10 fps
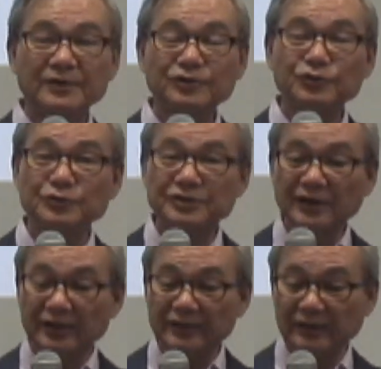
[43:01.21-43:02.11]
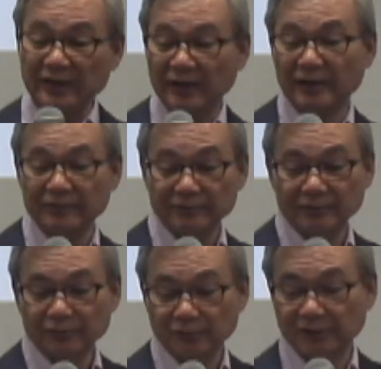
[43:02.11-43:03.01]
十字架にかかる
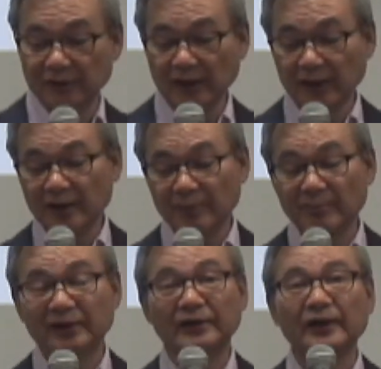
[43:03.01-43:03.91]
時がま